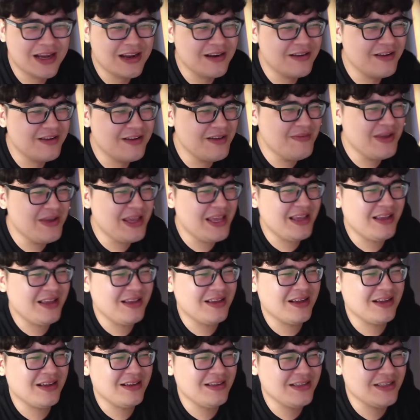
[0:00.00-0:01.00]
thì bị
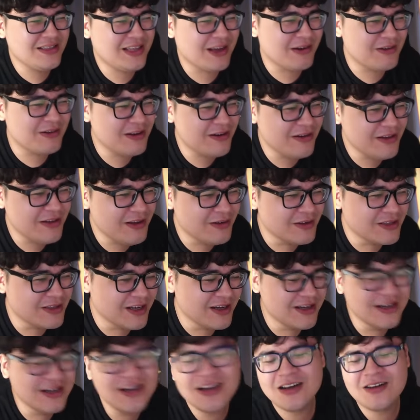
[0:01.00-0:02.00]
kiểu như nó nhiều từ
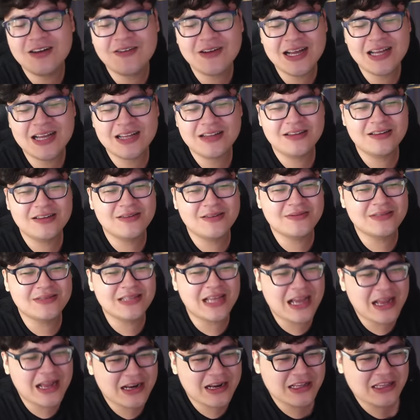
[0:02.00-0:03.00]
ngữ quá nó
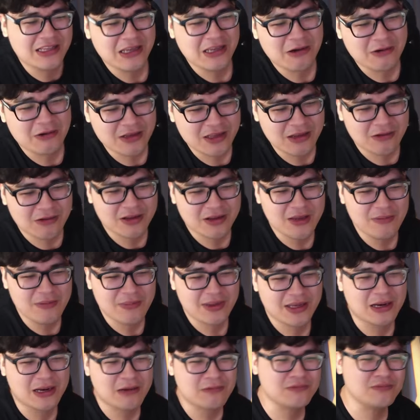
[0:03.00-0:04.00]
ra là nhiều nhiều khi mình
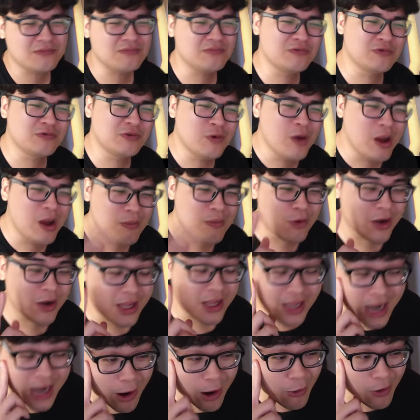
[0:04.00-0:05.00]
đọc nguyên một cái
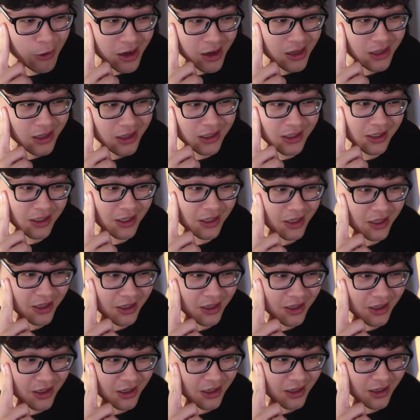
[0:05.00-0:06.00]
câu ấy
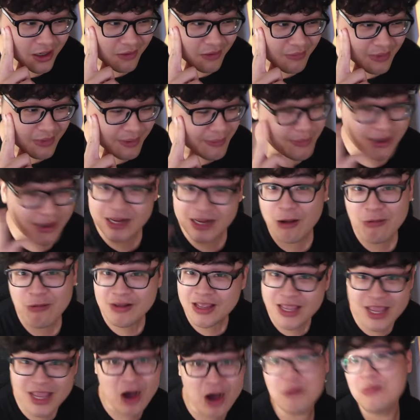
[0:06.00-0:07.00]
mình mình không
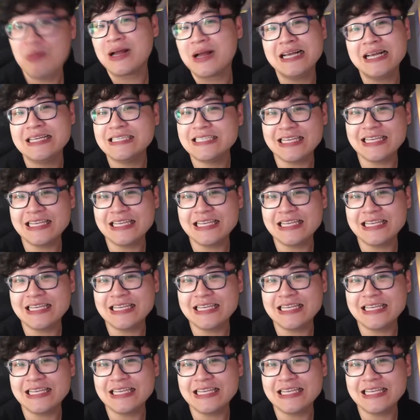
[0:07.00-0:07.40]
hiểu một cái gì